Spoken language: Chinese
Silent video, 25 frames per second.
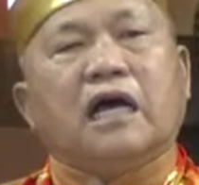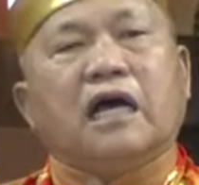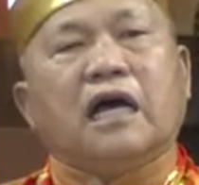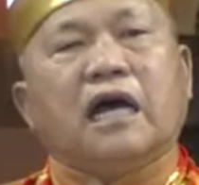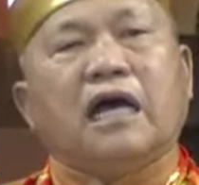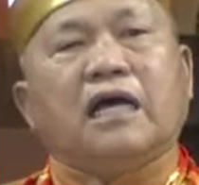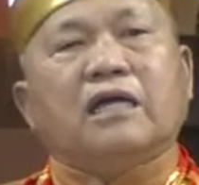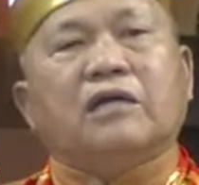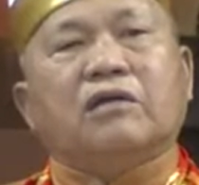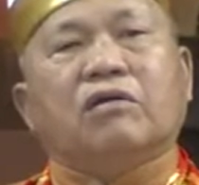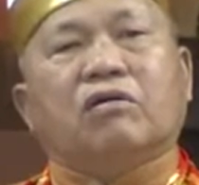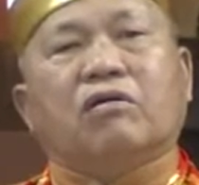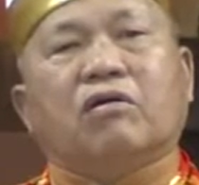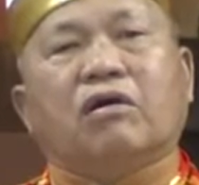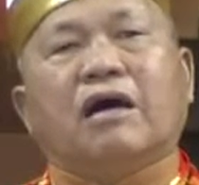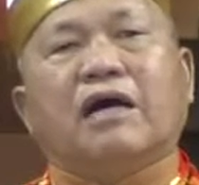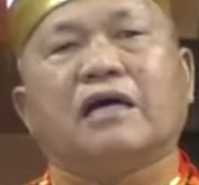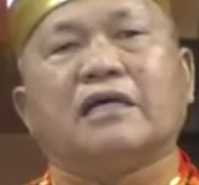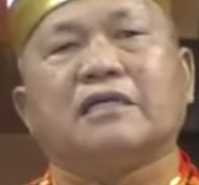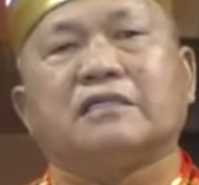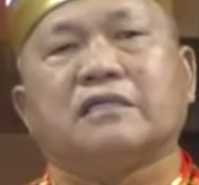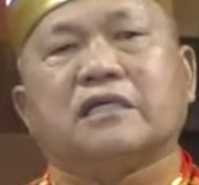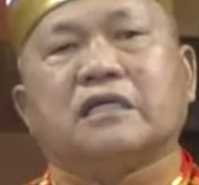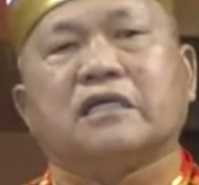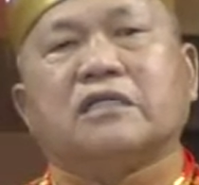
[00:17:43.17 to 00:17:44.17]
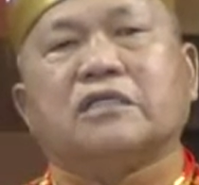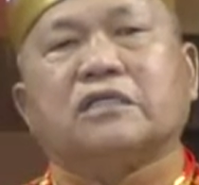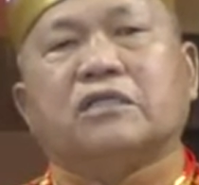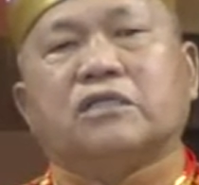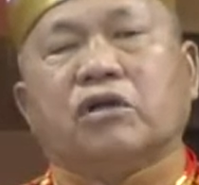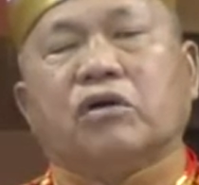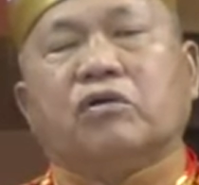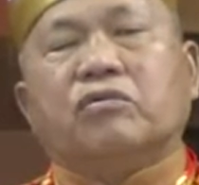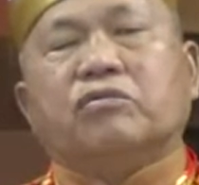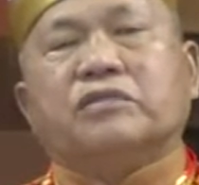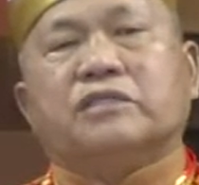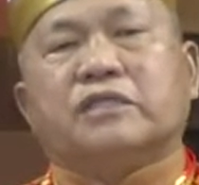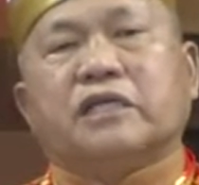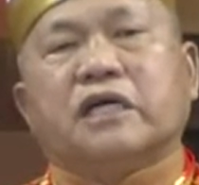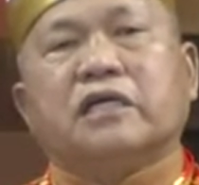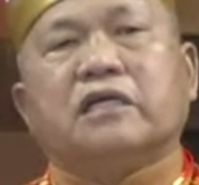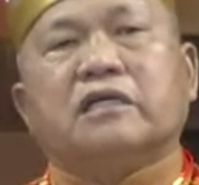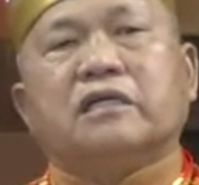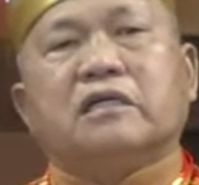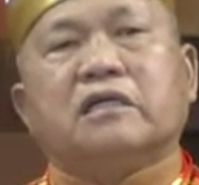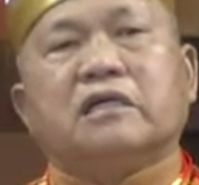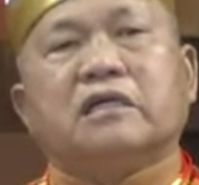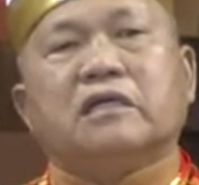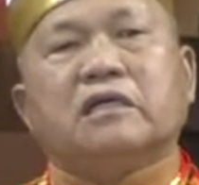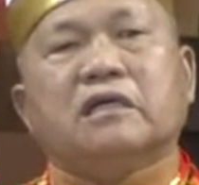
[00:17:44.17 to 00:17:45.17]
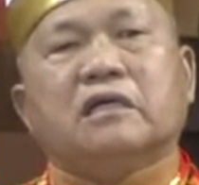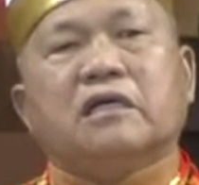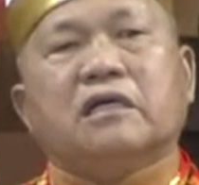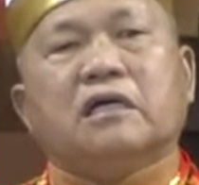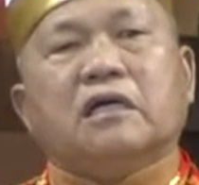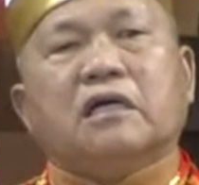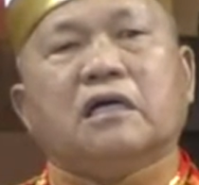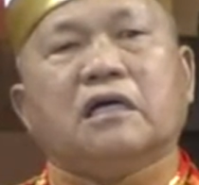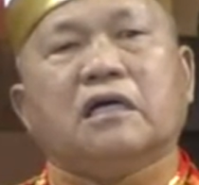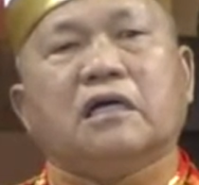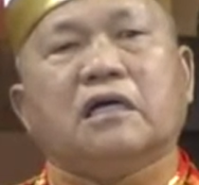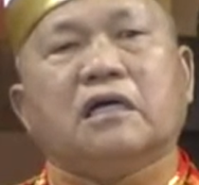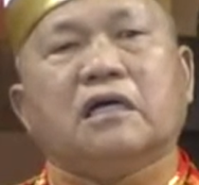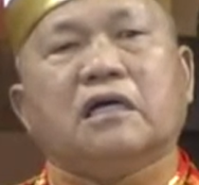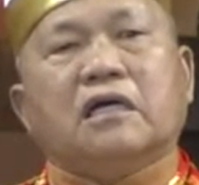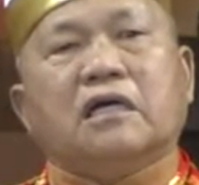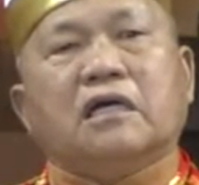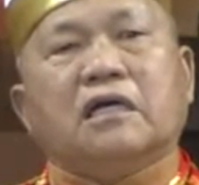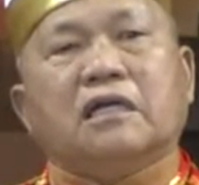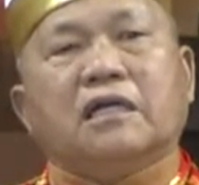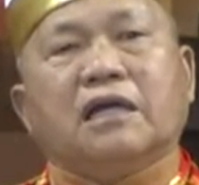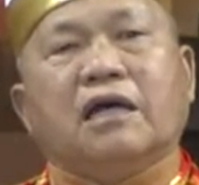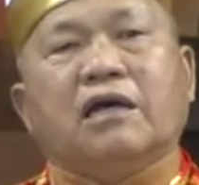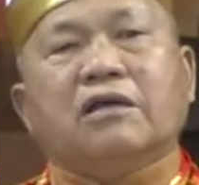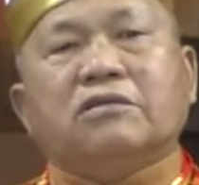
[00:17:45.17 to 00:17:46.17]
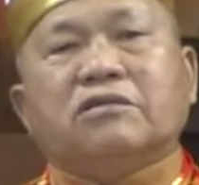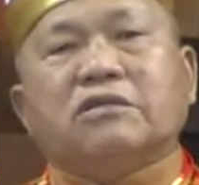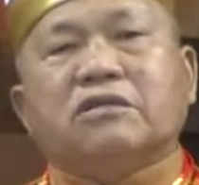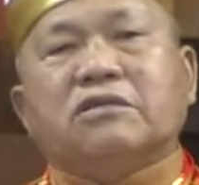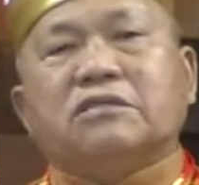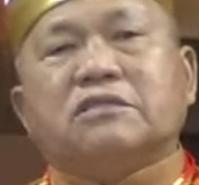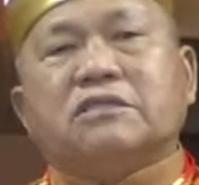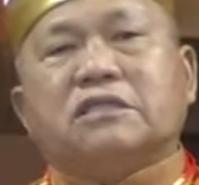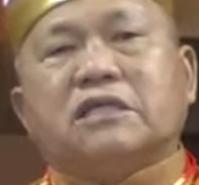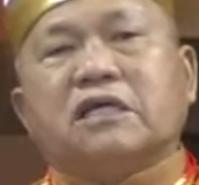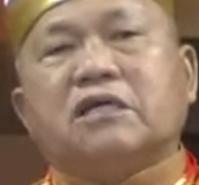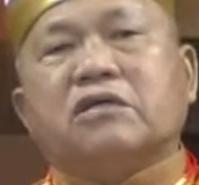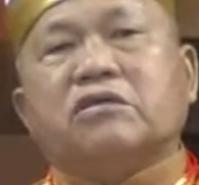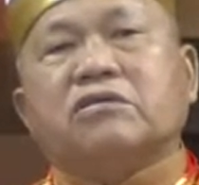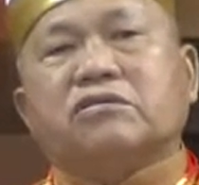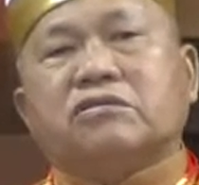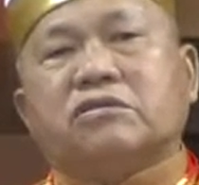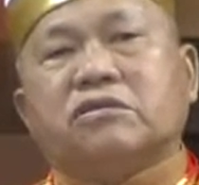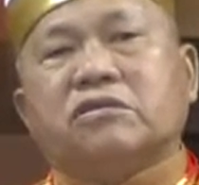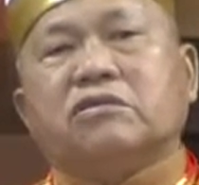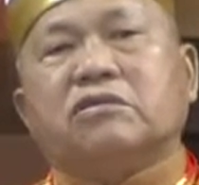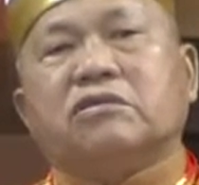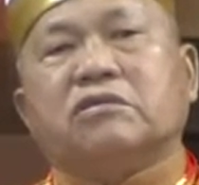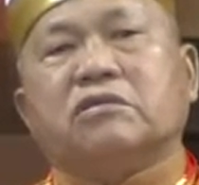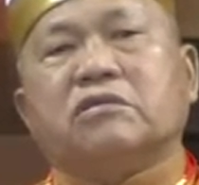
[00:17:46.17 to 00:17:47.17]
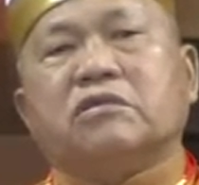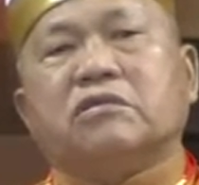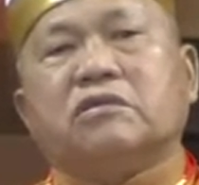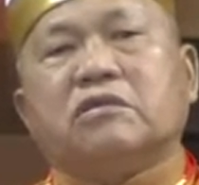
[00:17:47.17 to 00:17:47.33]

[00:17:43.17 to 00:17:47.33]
和发生斗争，那是政治。